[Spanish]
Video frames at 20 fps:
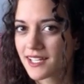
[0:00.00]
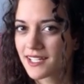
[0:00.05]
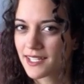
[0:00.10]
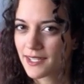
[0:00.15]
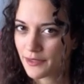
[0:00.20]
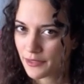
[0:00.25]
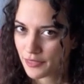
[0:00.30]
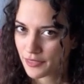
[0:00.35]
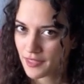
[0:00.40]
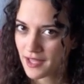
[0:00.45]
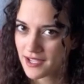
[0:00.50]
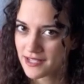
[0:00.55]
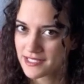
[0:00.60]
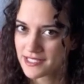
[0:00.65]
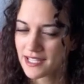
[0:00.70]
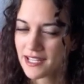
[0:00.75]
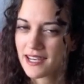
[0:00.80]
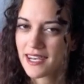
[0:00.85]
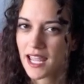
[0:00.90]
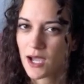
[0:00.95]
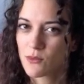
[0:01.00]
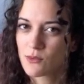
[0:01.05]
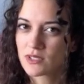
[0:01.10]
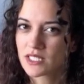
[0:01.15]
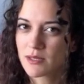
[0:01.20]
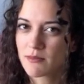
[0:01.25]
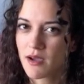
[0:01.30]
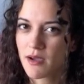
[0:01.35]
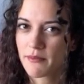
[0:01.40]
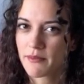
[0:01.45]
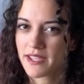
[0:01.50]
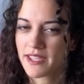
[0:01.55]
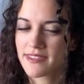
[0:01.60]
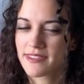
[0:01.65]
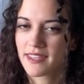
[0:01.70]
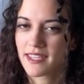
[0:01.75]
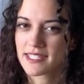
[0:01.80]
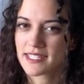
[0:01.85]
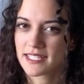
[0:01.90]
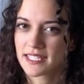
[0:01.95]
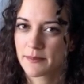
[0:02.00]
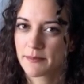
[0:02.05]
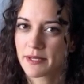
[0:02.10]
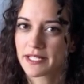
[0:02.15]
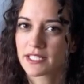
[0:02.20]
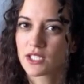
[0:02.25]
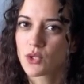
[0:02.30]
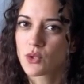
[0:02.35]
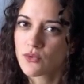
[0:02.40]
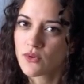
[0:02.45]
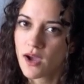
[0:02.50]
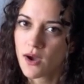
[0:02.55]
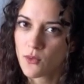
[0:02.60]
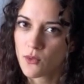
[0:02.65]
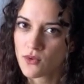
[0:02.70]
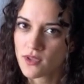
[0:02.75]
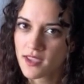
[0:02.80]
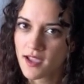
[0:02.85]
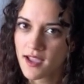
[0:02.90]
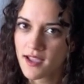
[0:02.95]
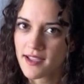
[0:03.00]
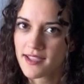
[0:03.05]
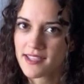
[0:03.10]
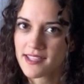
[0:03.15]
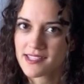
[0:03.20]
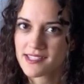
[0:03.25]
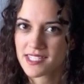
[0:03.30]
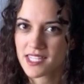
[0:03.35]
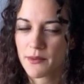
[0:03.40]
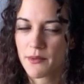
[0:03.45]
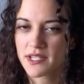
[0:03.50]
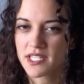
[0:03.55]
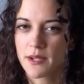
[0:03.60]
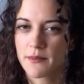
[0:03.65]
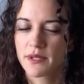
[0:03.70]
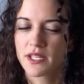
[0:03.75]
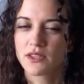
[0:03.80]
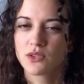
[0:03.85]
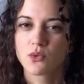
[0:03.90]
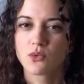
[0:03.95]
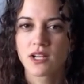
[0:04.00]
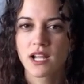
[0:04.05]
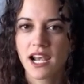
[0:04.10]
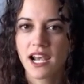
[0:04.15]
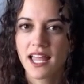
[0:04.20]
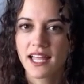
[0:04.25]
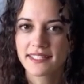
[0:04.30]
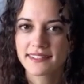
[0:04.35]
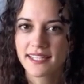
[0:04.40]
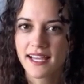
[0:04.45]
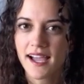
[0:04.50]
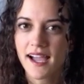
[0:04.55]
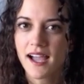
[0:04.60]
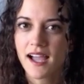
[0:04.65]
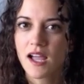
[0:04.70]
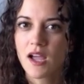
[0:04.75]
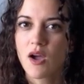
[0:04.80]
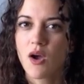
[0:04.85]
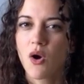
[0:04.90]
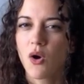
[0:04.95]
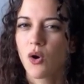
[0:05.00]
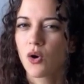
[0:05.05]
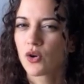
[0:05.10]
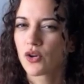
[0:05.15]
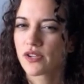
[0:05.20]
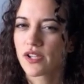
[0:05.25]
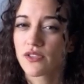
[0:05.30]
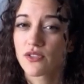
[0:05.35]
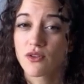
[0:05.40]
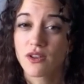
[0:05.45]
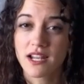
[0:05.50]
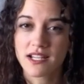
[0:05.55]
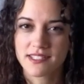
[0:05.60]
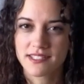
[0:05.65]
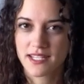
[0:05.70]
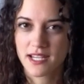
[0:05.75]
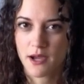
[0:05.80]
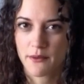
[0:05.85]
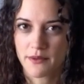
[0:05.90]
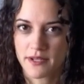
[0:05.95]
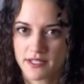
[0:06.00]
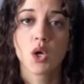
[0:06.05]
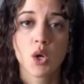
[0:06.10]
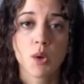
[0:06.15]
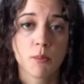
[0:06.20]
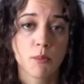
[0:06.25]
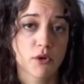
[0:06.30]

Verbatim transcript: Quizás la última vez que se te partió una uña estabas abriendo una lata o cogiendo las llaves.